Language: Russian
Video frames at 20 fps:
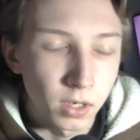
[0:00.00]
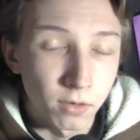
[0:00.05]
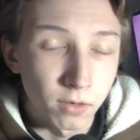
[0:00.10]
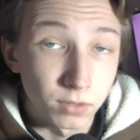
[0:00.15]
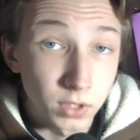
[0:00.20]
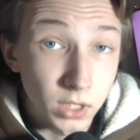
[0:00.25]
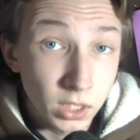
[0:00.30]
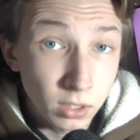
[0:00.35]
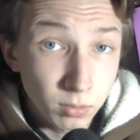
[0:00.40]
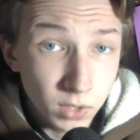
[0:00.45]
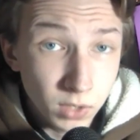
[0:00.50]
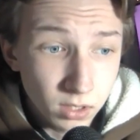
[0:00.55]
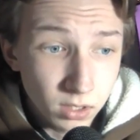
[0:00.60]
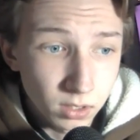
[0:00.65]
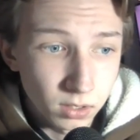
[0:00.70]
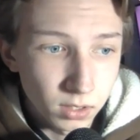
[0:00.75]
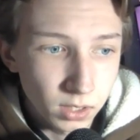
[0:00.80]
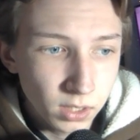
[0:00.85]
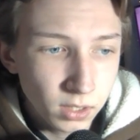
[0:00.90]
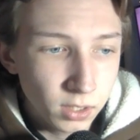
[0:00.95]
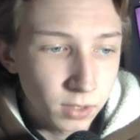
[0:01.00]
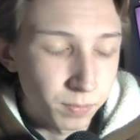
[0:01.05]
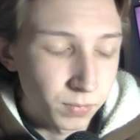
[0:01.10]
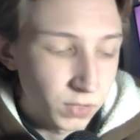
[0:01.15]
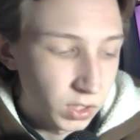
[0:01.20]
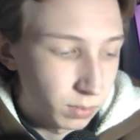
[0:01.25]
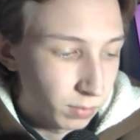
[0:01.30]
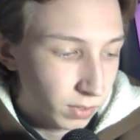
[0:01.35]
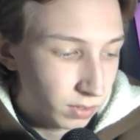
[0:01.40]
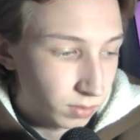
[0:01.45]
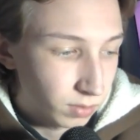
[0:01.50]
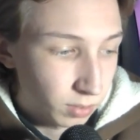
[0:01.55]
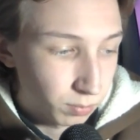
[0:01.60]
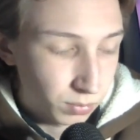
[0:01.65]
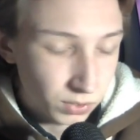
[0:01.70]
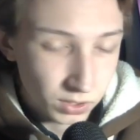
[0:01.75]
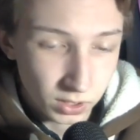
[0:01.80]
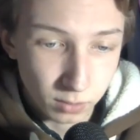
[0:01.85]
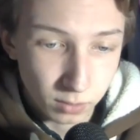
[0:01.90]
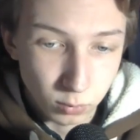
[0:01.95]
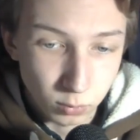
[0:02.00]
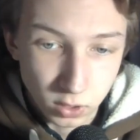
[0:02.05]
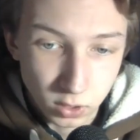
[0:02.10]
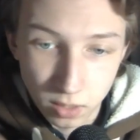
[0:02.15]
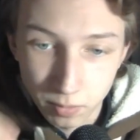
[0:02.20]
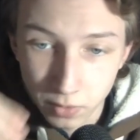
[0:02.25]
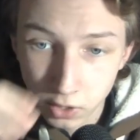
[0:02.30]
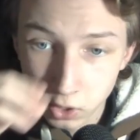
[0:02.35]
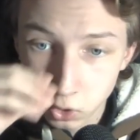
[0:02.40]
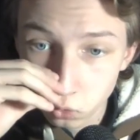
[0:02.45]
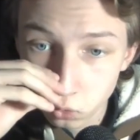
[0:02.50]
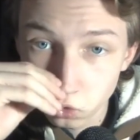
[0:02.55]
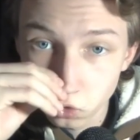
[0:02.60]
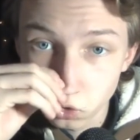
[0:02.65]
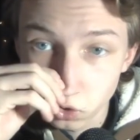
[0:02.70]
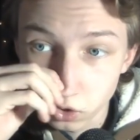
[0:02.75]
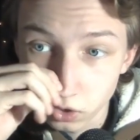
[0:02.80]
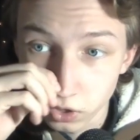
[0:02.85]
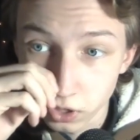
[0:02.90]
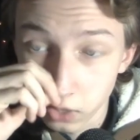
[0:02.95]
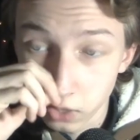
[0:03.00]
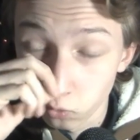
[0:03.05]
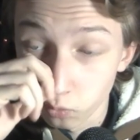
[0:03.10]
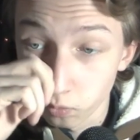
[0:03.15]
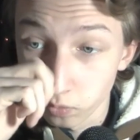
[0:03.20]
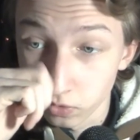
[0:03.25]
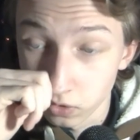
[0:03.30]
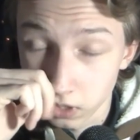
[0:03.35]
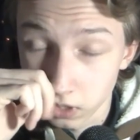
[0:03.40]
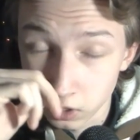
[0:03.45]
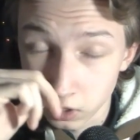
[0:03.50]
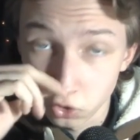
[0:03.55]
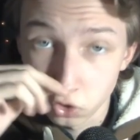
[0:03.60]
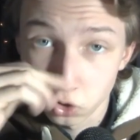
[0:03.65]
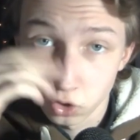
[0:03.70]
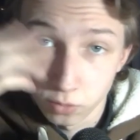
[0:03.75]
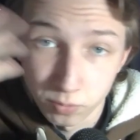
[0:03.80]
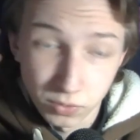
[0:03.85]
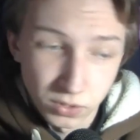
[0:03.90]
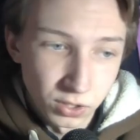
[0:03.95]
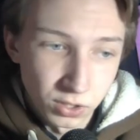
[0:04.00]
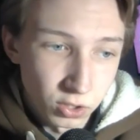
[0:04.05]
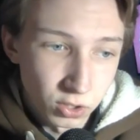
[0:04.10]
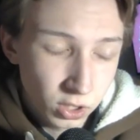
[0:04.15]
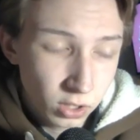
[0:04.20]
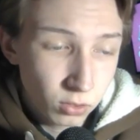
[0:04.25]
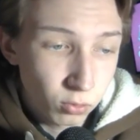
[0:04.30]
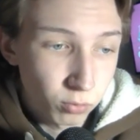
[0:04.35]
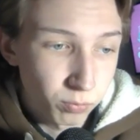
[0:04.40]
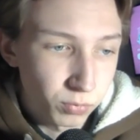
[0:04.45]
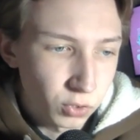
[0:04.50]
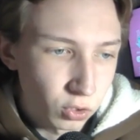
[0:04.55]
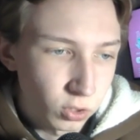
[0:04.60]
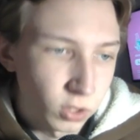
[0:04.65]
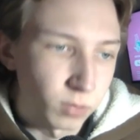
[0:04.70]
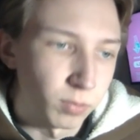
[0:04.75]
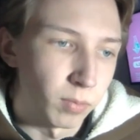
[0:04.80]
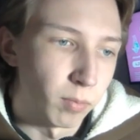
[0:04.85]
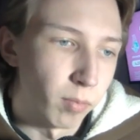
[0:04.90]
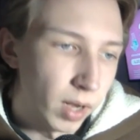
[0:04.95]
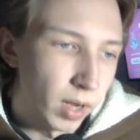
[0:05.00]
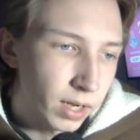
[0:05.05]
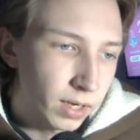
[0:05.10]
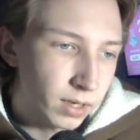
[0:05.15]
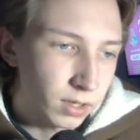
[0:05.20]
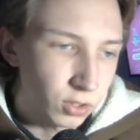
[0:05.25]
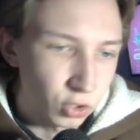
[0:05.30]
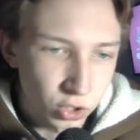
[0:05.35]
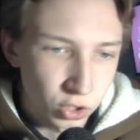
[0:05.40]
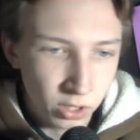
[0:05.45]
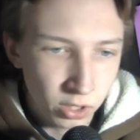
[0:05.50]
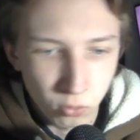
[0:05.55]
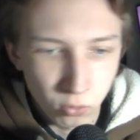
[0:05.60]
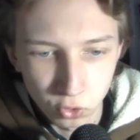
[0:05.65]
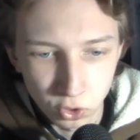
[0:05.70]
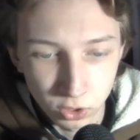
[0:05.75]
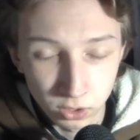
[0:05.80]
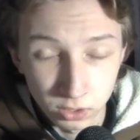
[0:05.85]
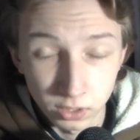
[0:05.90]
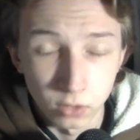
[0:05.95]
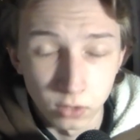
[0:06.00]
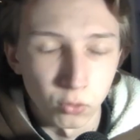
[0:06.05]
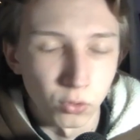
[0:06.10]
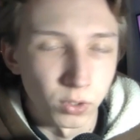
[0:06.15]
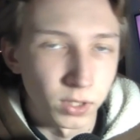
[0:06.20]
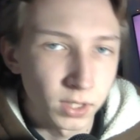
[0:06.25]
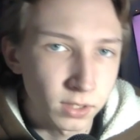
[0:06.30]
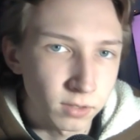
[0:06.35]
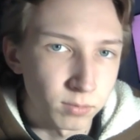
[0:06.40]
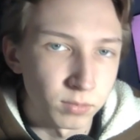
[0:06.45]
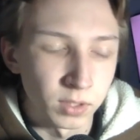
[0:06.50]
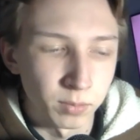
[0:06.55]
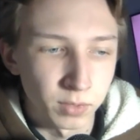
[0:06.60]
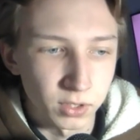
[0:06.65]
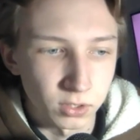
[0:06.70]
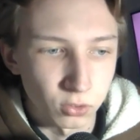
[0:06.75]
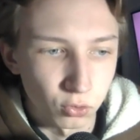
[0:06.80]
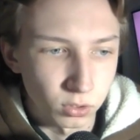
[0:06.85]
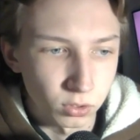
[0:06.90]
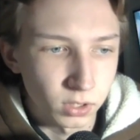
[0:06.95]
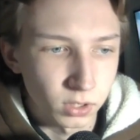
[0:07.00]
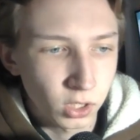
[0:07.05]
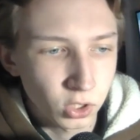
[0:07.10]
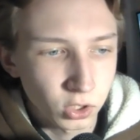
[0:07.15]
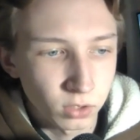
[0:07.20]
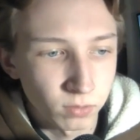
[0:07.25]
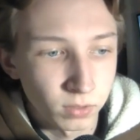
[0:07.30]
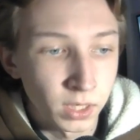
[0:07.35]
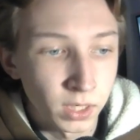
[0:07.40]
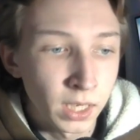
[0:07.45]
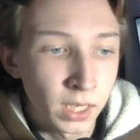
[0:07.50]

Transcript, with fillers: В целом как-то так. Димас мне написал после матча уже, я его, конечно же, поддержал. Он пишет, типа, бля, жаль очень. Я говорю, нет, Димас, ничего страшного.